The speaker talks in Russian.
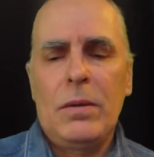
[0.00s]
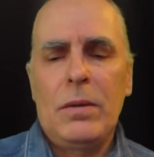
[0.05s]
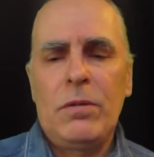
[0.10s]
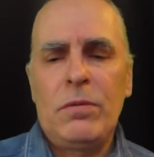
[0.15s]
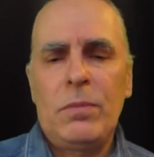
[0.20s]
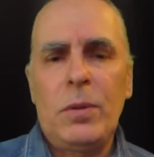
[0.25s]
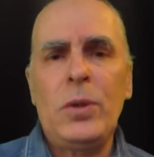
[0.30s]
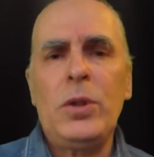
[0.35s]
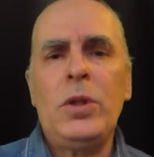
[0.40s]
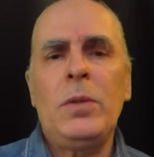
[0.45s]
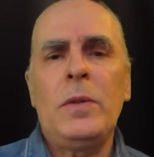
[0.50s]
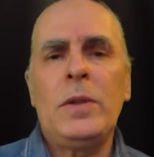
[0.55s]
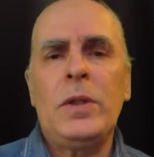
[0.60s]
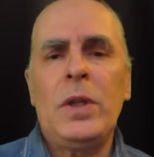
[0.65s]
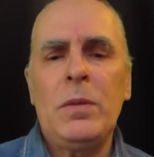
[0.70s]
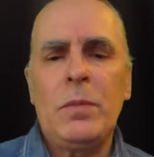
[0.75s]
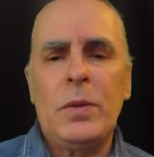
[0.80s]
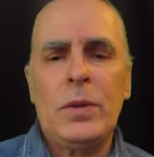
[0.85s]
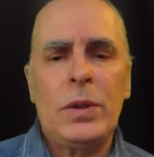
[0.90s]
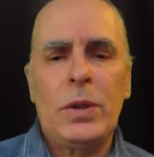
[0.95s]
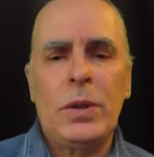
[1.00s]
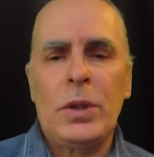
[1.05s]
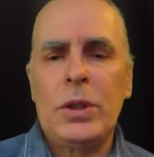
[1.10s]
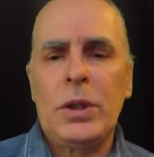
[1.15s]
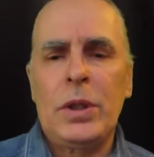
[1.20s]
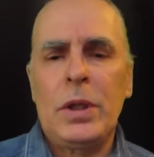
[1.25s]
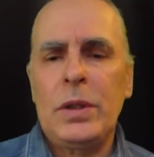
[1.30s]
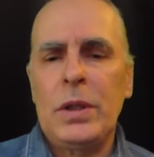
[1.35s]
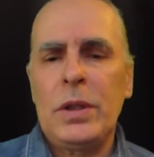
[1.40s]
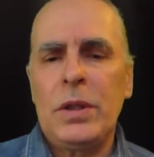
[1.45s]
Впрочем, это ему
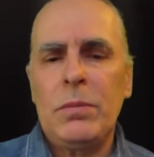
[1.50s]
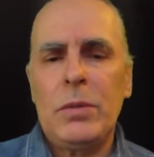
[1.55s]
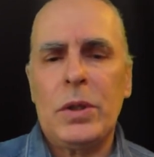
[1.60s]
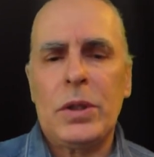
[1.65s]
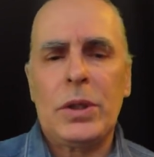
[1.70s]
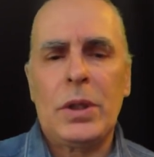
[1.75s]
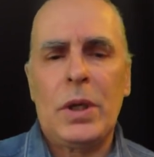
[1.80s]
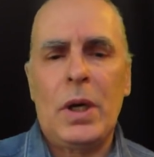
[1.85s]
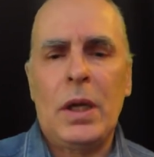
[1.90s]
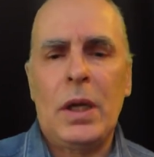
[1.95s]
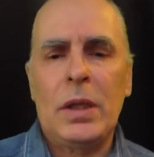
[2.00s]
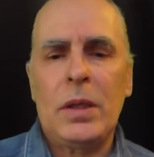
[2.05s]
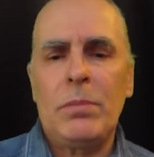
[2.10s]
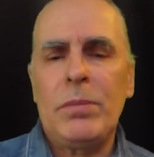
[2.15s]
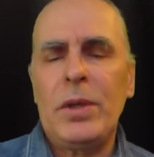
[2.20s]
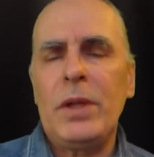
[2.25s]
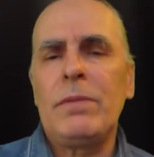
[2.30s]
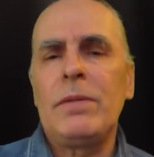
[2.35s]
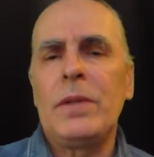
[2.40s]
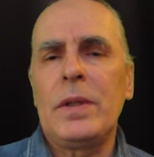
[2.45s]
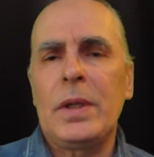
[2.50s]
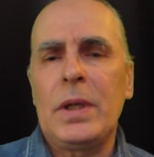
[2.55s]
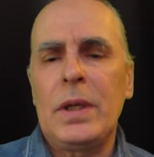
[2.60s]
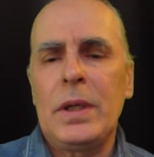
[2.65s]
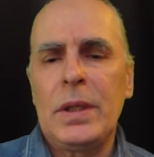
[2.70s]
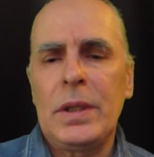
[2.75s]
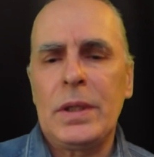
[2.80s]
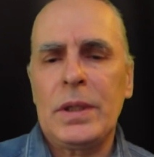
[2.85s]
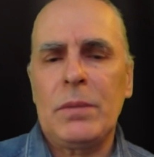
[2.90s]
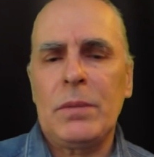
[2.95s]
совершенно не мешало,
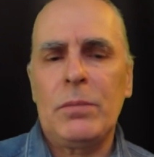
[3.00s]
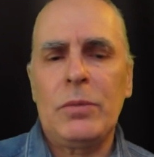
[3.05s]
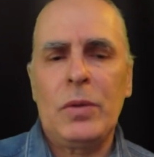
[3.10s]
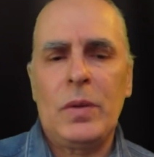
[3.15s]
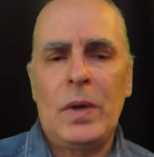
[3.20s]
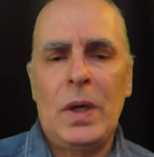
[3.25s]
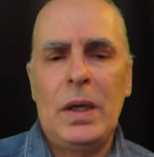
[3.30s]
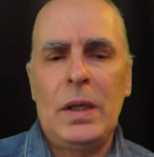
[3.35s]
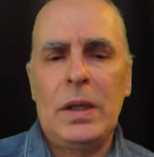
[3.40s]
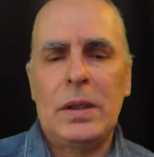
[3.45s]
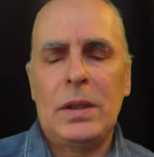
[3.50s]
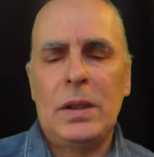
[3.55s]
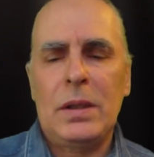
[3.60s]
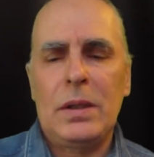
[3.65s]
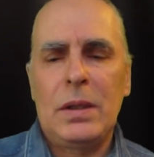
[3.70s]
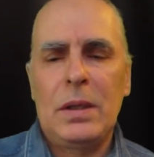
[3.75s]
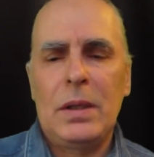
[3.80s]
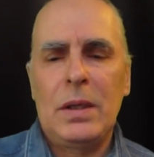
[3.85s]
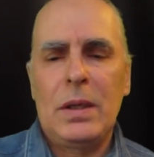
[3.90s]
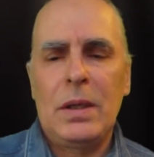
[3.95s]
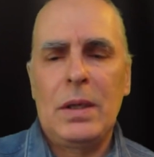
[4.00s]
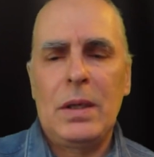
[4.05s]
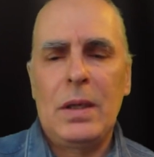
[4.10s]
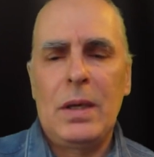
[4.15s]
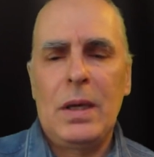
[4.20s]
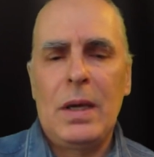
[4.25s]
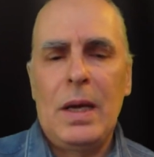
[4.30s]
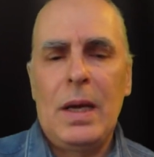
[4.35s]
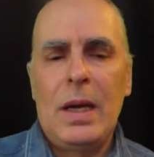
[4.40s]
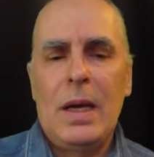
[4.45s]
привык за много лет.
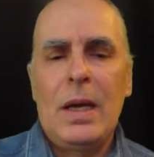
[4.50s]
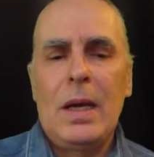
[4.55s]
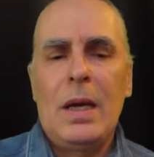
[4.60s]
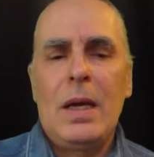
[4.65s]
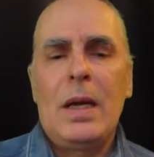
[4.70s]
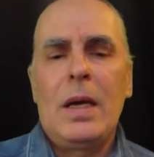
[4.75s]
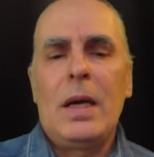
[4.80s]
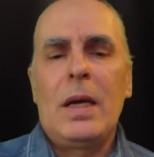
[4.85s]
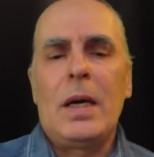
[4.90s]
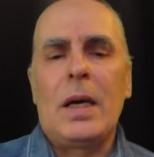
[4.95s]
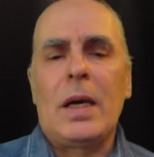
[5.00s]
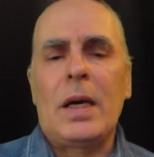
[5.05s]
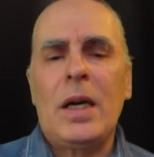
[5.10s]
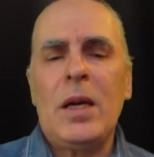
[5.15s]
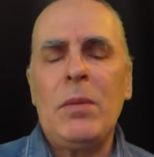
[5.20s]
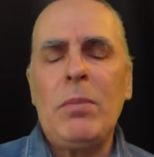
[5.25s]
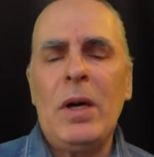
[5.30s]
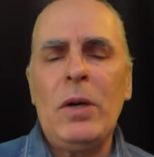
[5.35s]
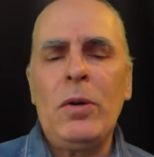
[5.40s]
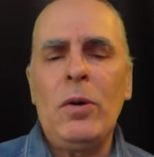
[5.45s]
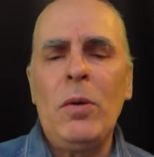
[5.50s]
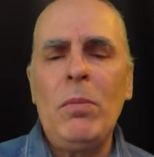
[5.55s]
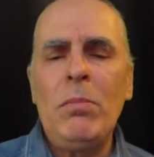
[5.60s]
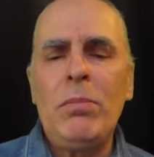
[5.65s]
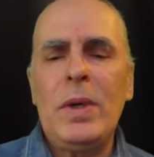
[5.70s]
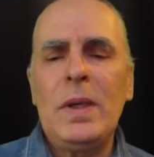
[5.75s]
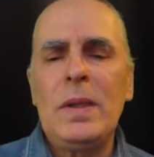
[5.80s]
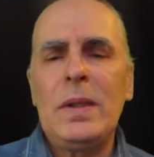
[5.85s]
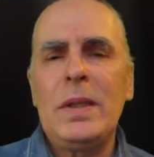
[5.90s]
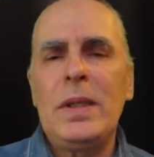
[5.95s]
Рыбаком
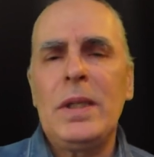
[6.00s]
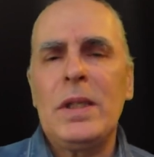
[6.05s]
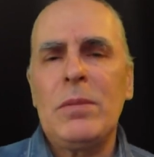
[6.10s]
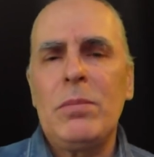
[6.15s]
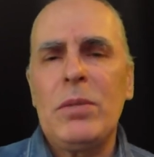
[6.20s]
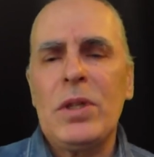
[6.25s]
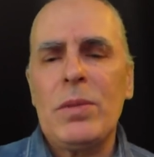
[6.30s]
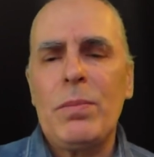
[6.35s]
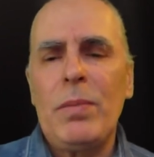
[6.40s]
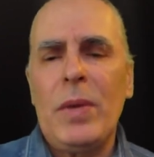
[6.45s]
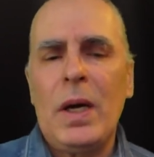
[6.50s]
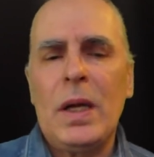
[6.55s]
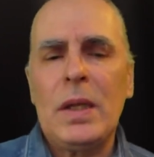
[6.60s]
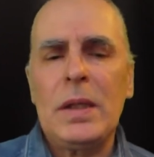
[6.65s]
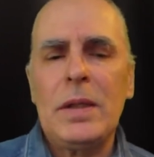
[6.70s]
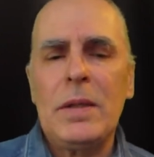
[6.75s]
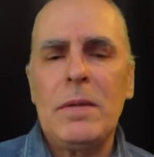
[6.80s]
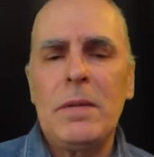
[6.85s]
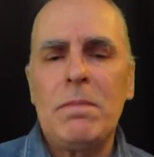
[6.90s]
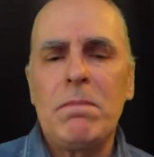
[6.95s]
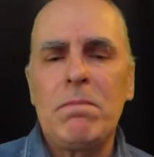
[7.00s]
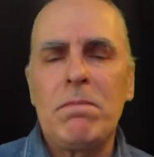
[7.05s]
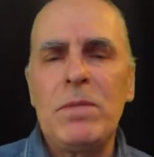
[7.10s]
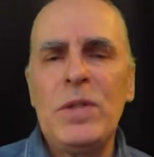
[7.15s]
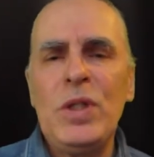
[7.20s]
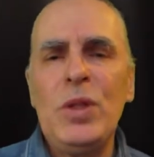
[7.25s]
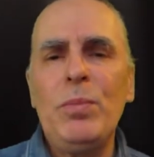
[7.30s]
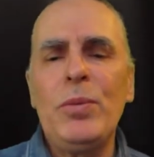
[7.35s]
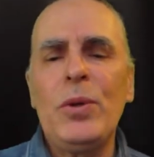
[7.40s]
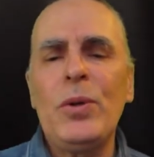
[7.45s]
был дед Беспалый,
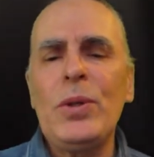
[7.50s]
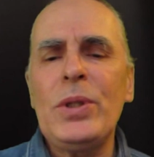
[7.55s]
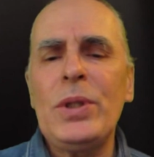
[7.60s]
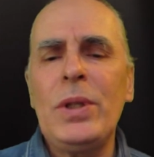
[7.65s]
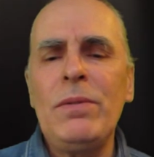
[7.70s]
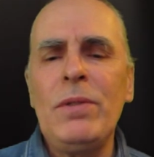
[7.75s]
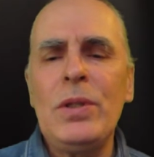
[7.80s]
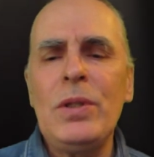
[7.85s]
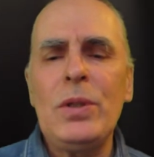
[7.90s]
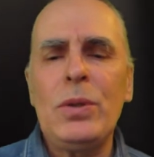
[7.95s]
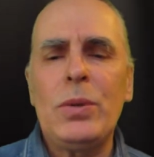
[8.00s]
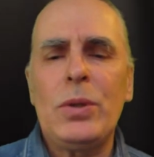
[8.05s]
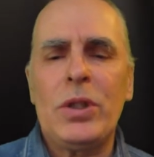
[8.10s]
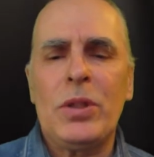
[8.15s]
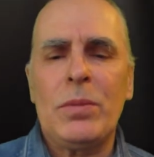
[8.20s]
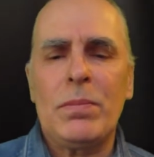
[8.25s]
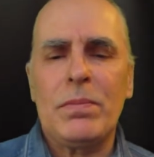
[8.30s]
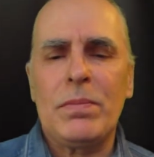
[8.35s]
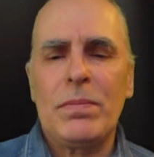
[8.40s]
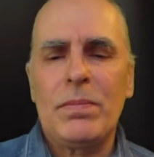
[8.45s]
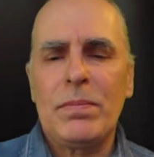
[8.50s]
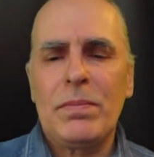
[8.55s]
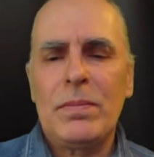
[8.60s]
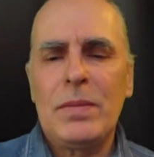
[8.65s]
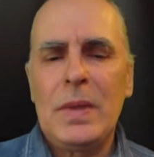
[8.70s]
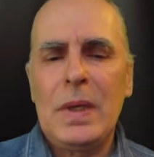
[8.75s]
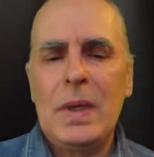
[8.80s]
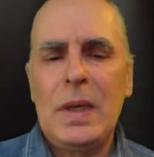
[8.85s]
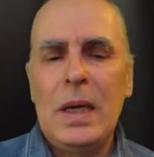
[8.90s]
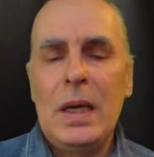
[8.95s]
не просто везучим.
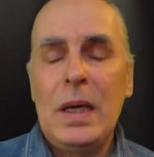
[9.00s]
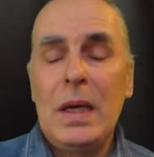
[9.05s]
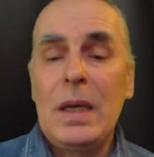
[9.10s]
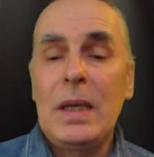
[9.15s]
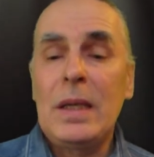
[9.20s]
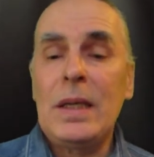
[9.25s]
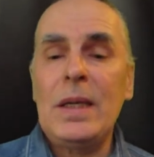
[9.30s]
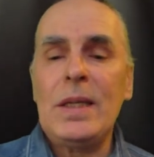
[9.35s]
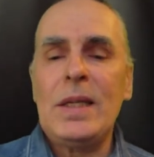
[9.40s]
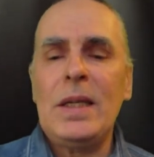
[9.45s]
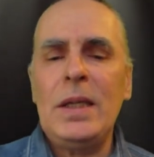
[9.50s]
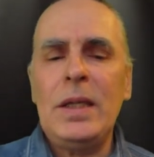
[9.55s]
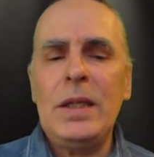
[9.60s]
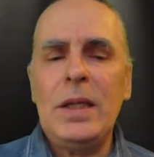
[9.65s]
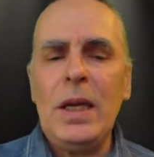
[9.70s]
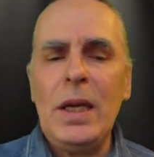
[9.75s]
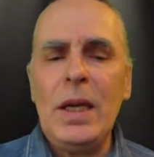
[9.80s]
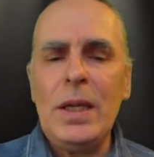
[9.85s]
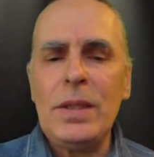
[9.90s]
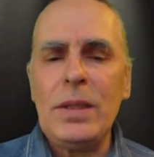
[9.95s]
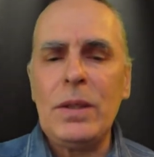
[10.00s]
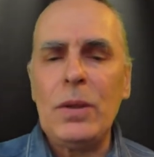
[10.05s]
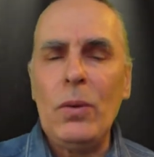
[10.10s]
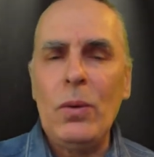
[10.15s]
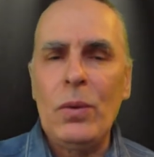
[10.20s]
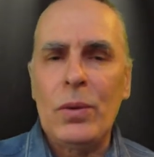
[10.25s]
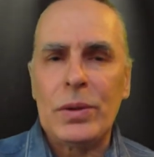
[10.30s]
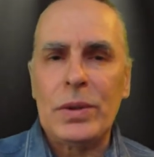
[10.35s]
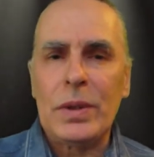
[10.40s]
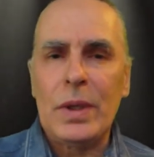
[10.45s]
Если есть
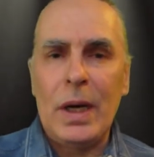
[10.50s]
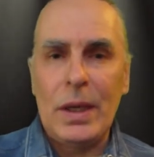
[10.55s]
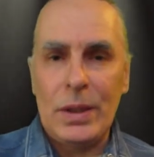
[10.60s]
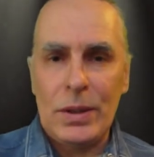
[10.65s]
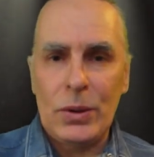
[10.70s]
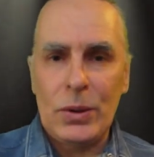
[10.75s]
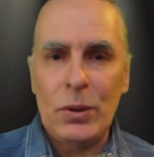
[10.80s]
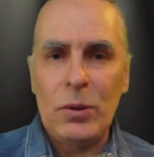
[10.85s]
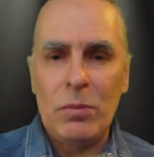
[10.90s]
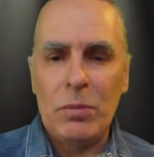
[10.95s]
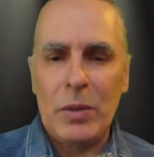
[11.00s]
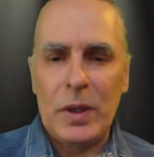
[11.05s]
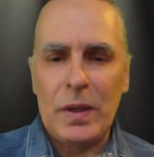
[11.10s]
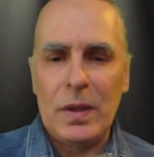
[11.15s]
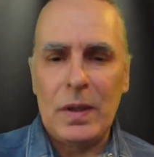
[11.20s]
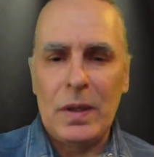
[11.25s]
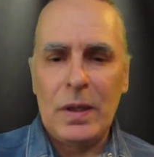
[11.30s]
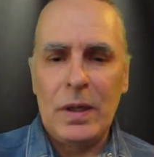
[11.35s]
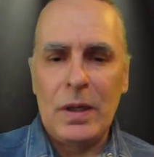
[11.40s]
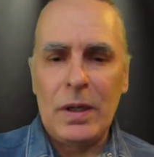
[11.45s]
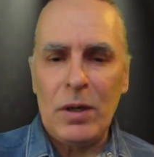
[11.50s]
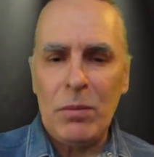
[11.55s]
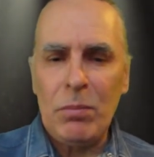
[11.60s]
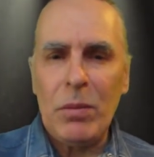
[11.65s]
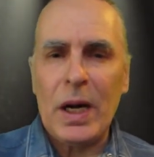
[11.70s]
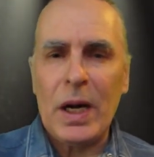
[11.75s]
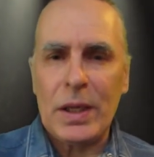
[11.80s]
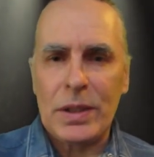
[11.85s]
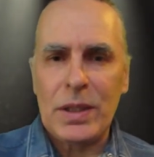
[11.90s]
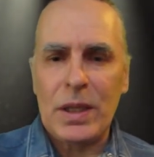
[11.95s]
он особый,
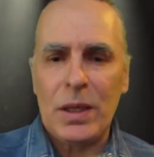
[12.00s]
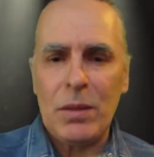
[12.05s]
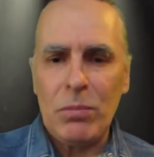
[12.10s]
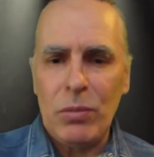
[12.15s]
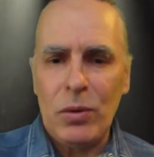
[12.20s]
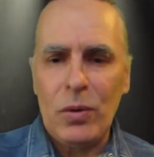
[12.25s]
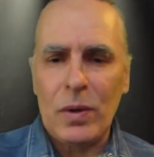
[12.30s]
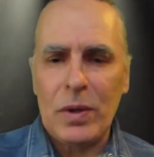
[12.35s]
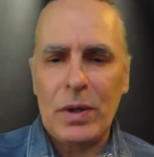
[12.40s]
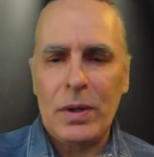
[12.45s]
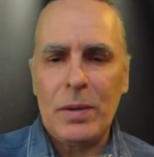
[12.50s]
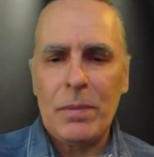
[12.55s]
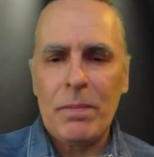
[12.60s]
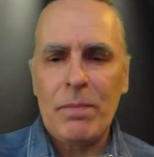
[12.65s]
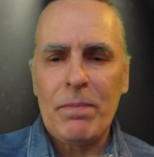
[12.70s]
рыбацкий бог –